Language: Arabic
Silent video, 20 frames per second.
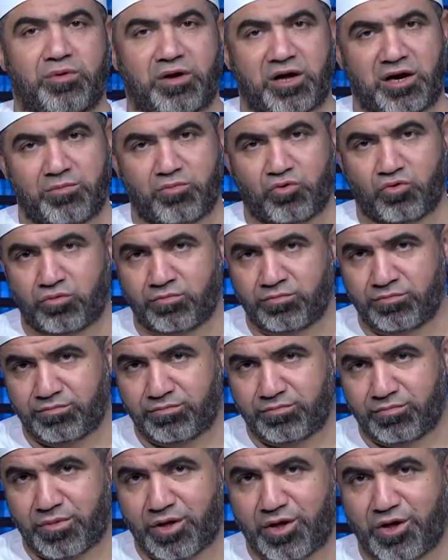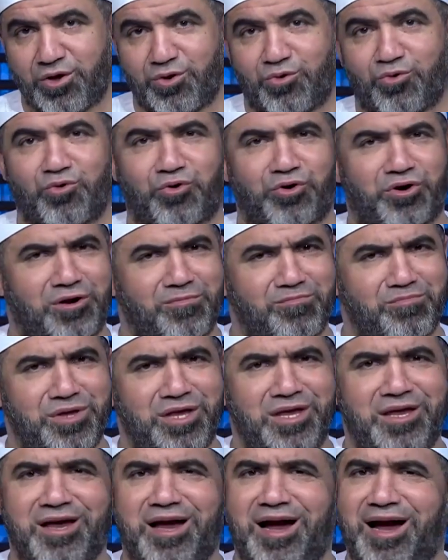كلبهم قل
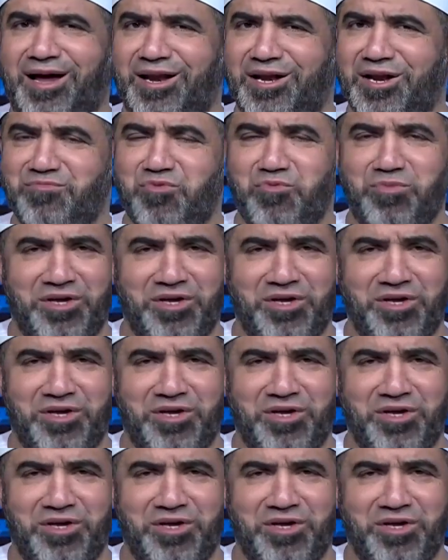ربي أعلم